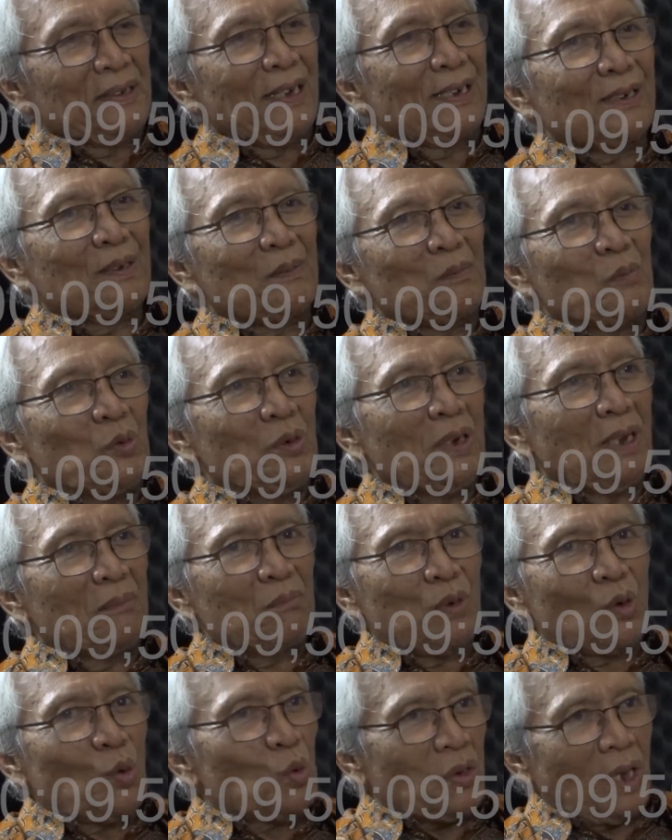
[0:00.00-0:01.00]
dan kemudian
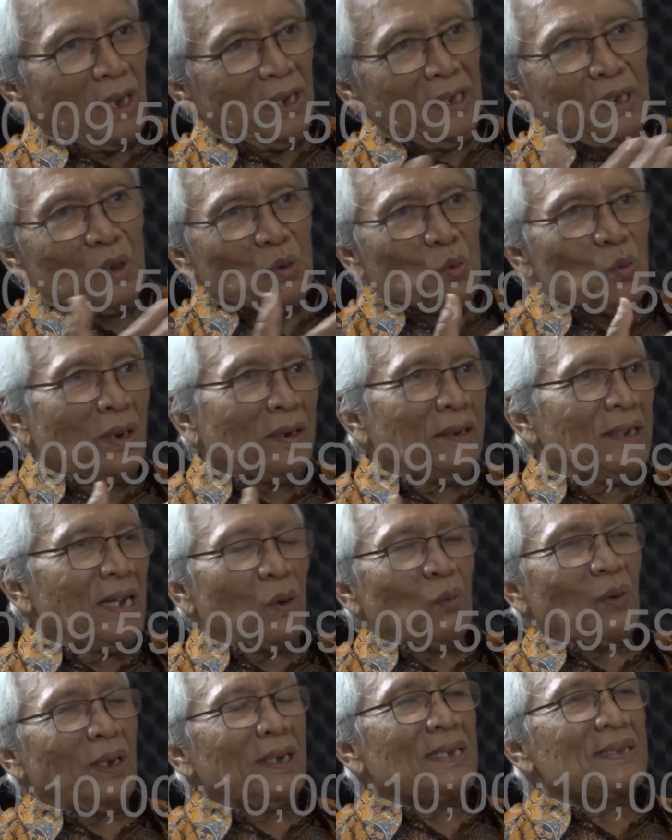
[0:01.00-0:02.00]
merusak lingkungan
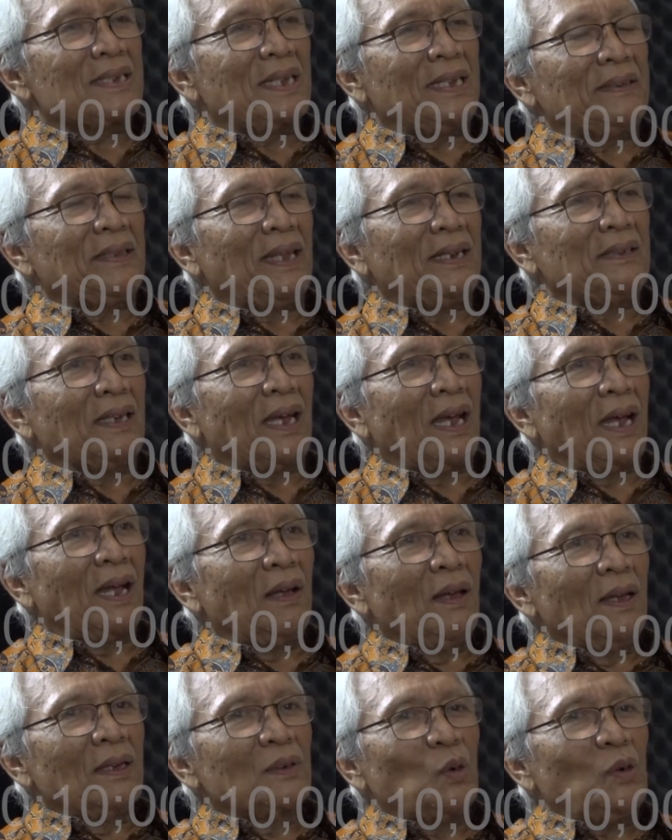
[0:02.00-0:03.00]
dawan dan sekitarnya,
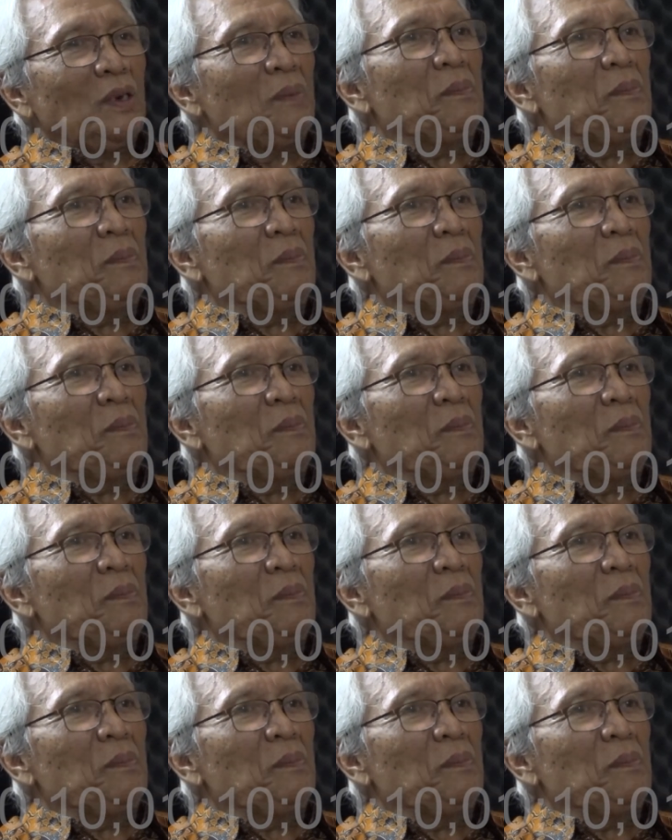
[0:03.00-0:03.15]
kok